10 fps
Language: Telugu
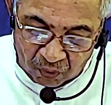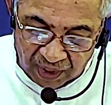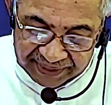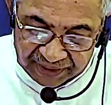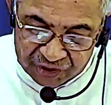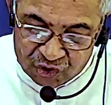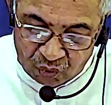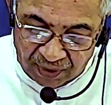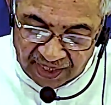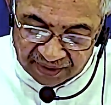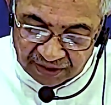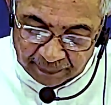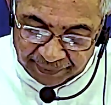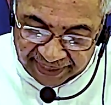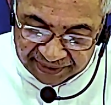వారికి సువార్త
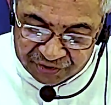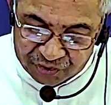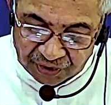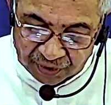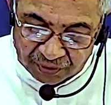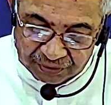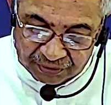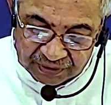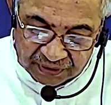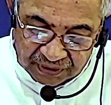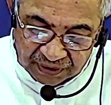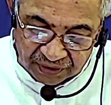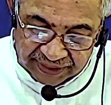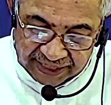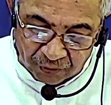ప్రకటించుటకు
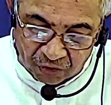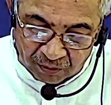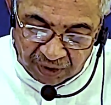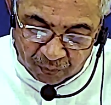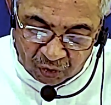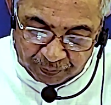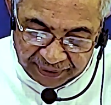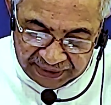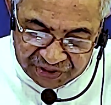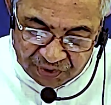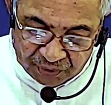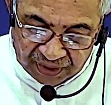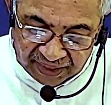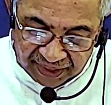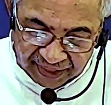దేవుడు మమ్మను పిలిచి
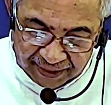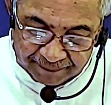ఉన్నాడని